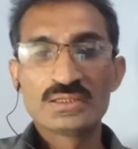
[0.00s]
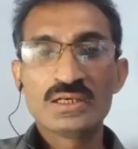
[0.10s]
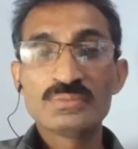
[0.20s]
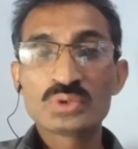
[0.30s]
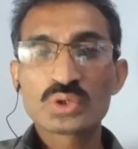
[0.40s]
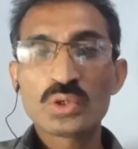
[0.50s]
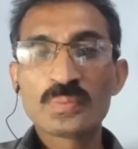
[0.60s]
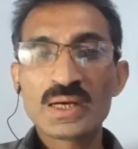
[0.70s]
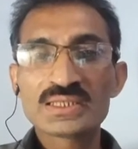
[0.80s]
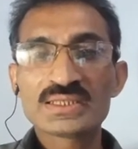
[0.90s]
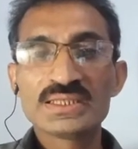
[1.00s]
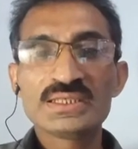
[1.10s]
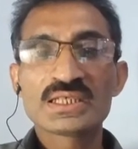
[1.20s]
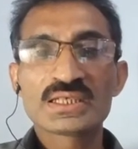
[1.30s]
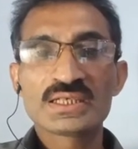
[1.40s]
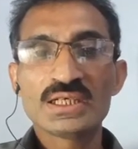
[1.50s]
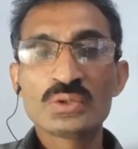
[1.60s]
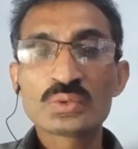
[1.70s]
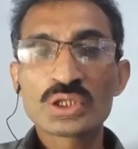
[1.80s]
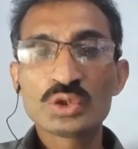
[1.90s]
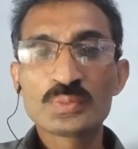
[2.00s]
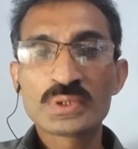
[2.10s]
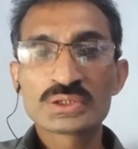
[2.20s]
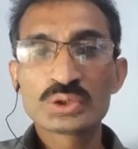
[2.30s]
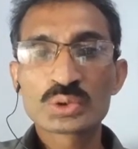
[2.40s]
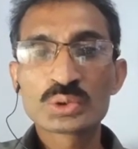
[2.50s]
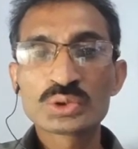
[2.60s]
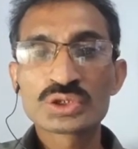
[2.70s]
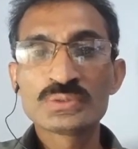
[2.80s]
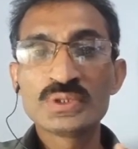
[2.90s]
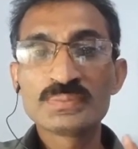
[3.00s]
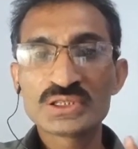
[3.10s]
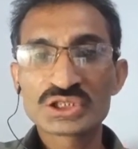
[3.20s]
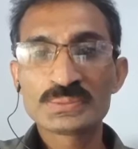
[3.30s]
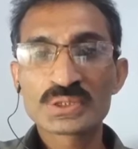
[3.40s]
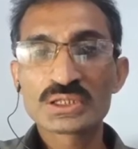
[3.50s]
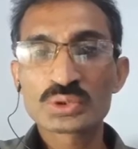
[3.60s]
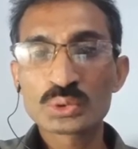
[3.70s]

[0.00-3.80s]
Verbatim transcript: हम उनको बंद नहीं करेंगे उनके ऊपर जो कुछ मेंबरशिप के